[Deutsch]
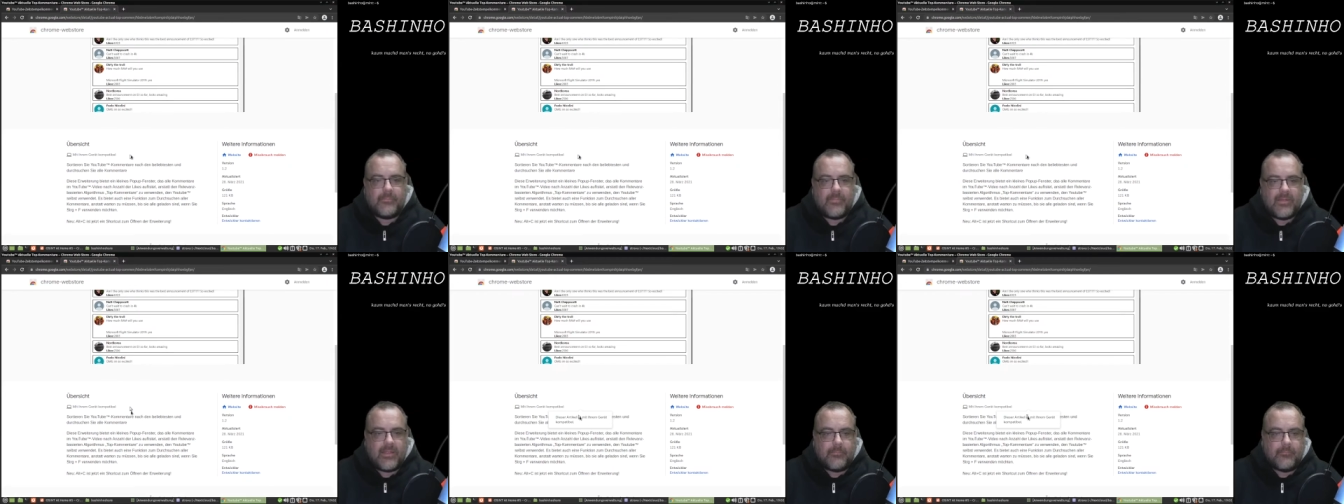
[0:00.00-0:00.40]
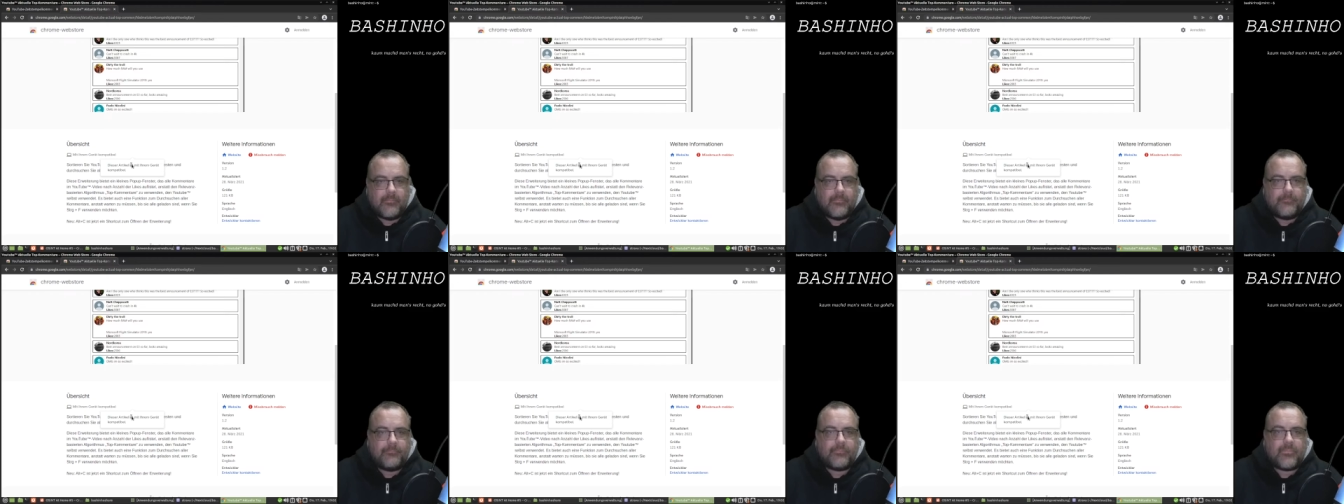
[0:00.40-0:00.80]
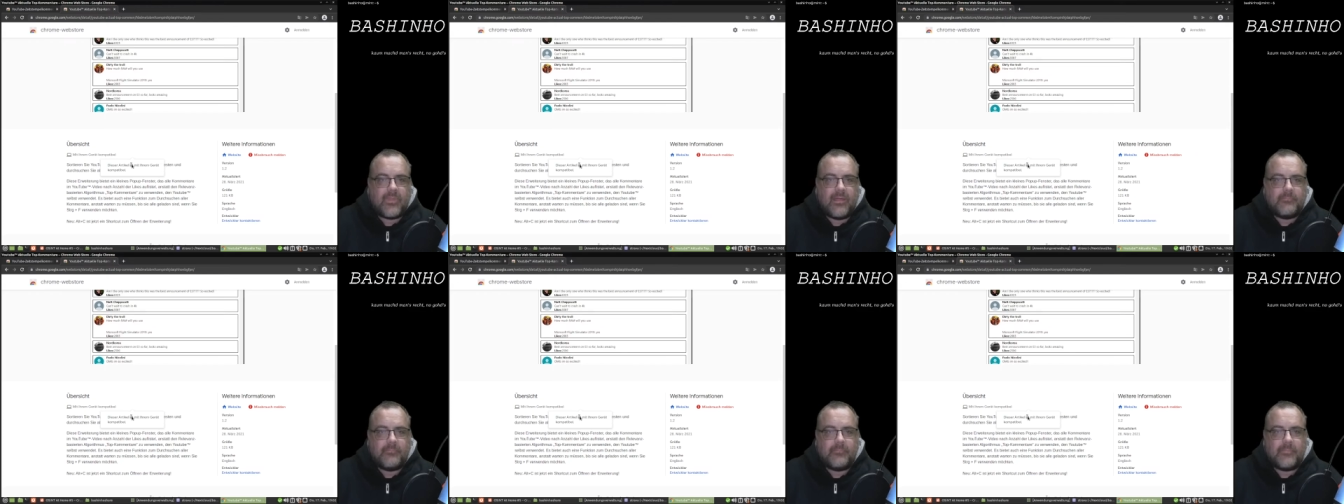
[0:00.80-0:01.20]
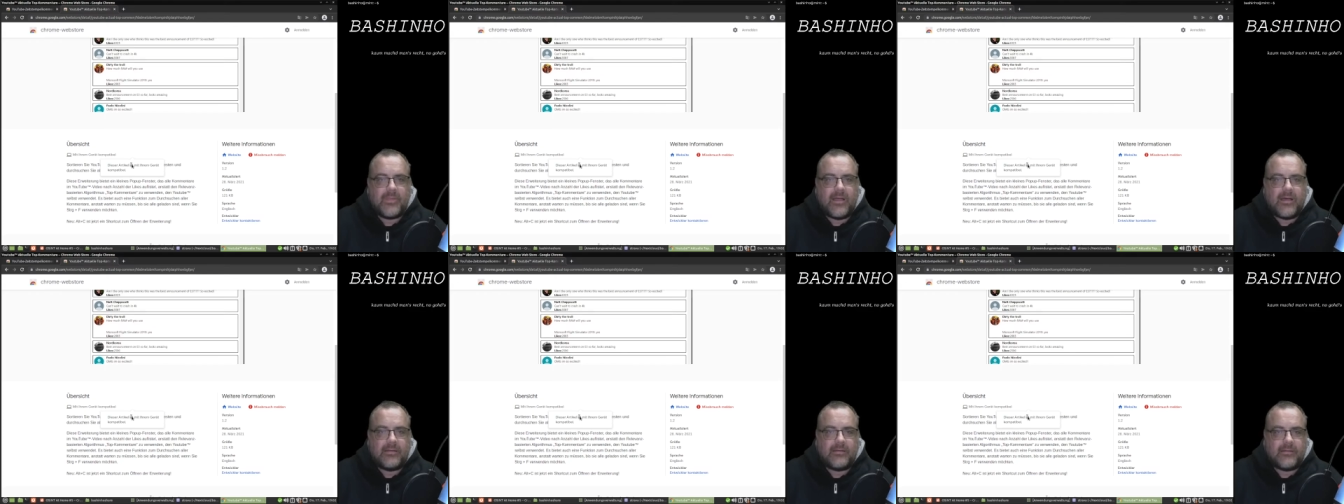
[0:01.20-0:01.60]
eben mir
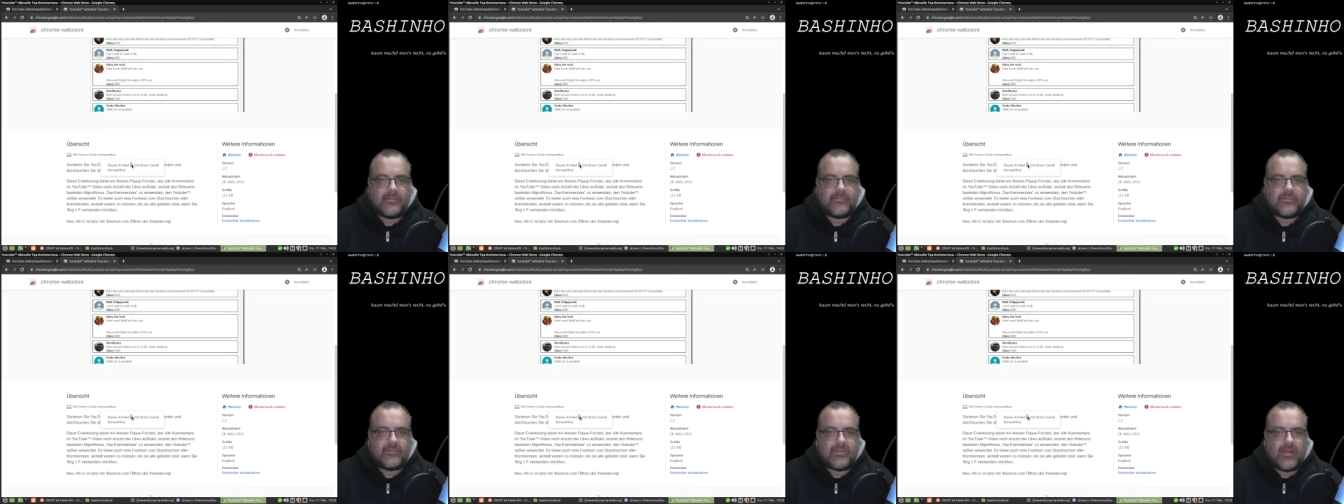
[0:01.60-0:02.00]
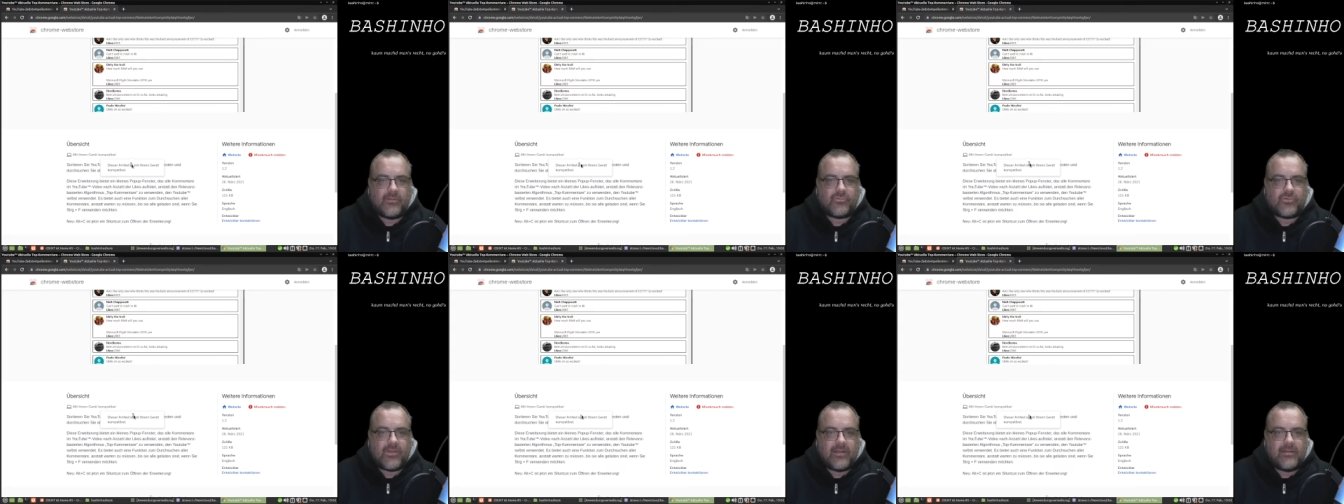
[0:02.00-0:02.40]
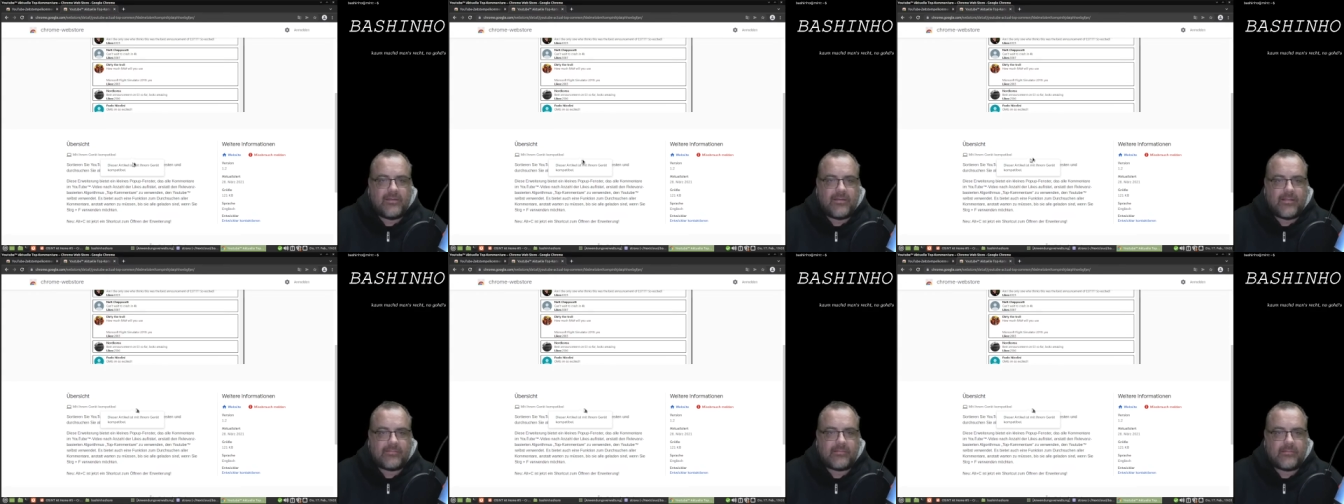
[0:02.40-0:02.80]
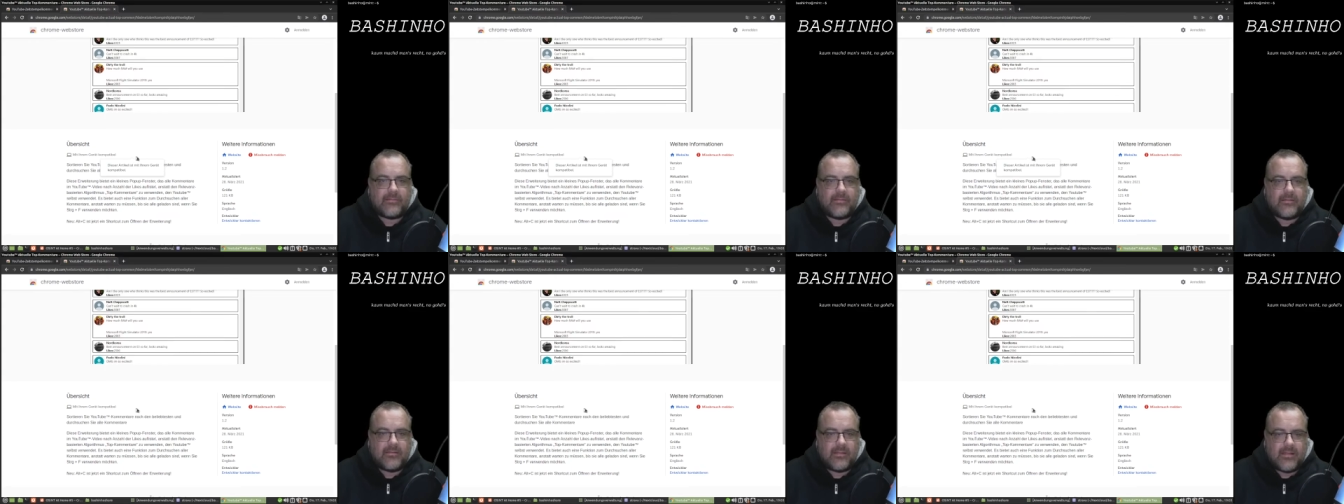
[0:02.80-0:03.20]
anders darstellen lassen
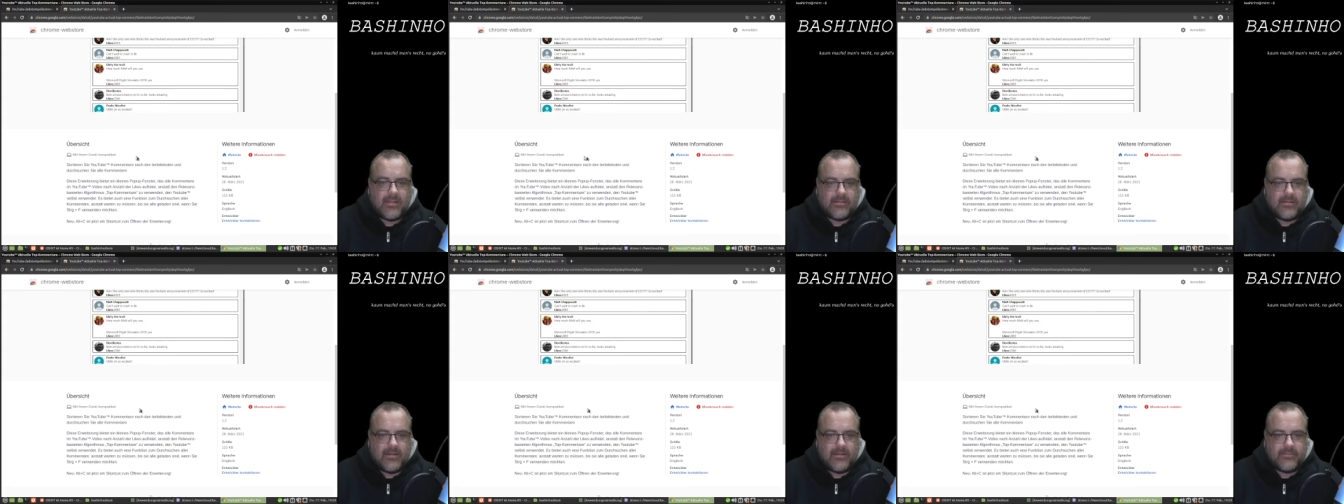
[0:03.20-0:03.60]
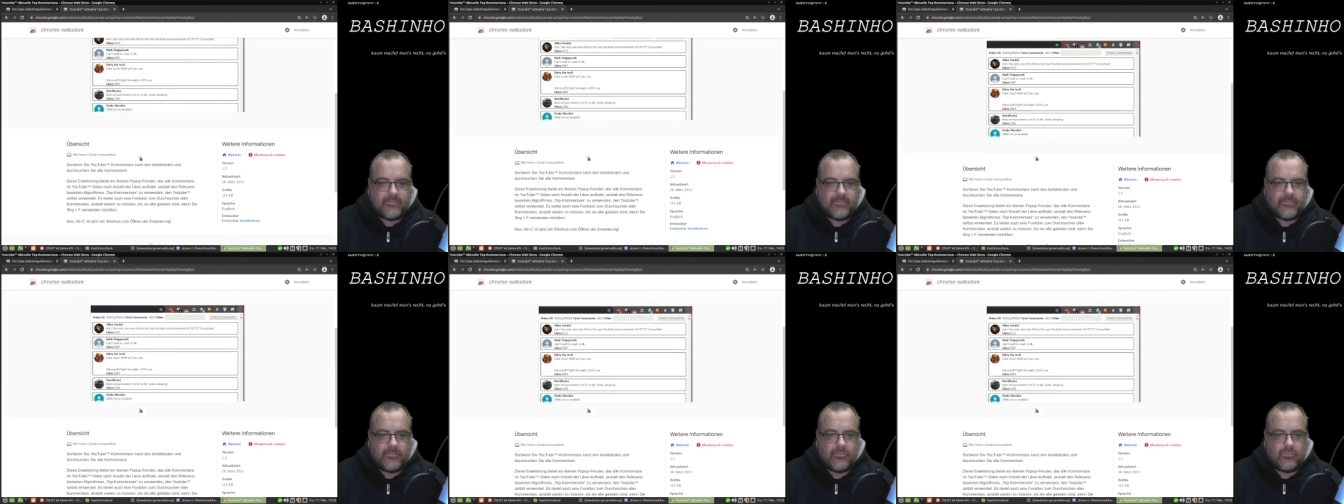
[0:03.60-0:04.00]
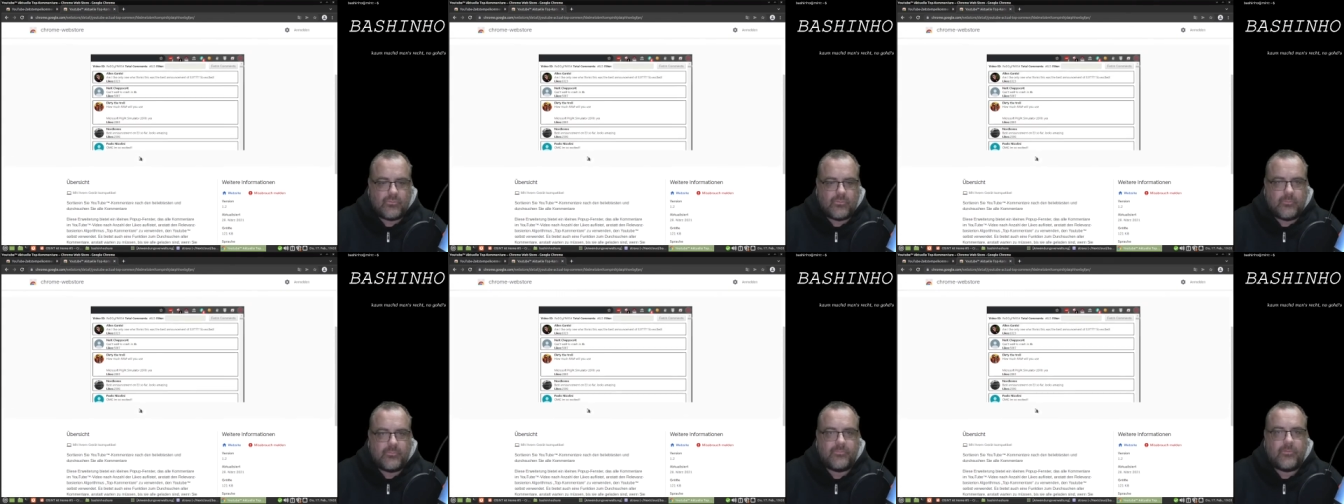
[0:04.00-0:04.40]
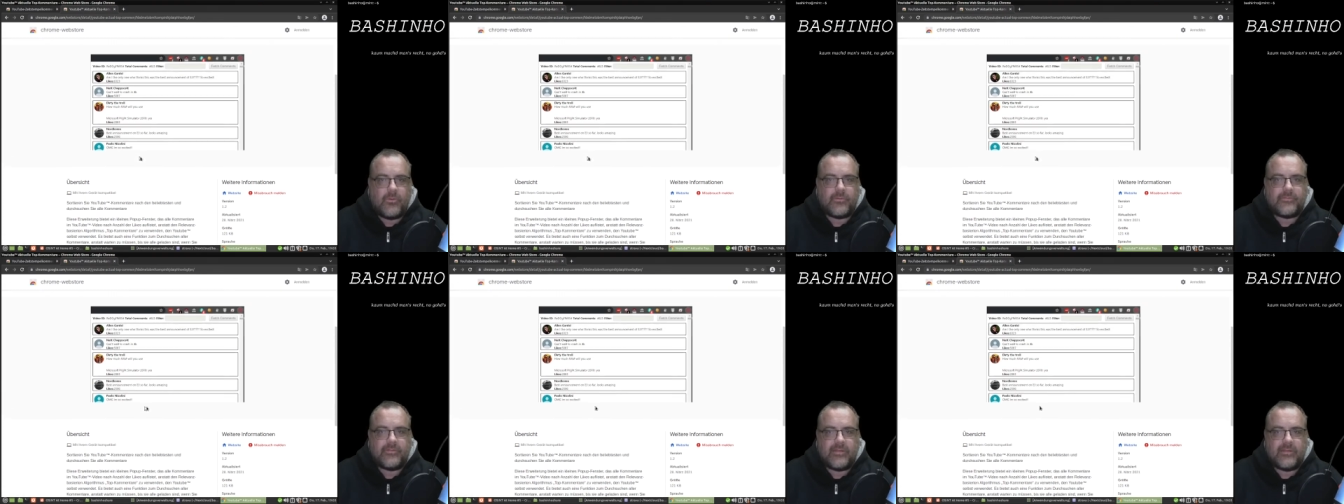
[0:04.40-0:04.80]
kann, als es YouTube
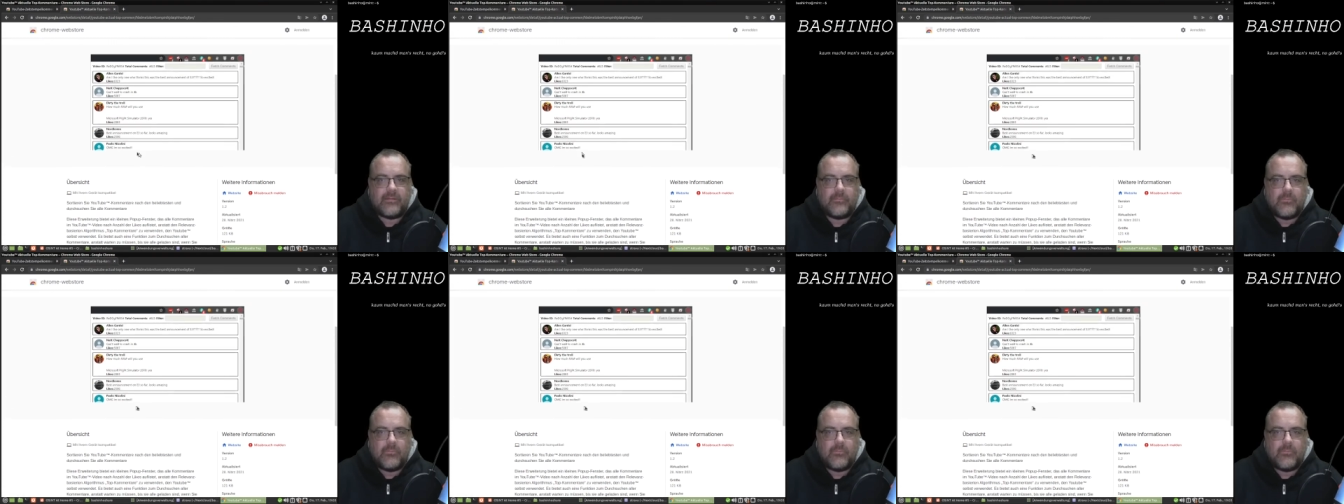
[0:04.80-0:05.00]
vorsieht.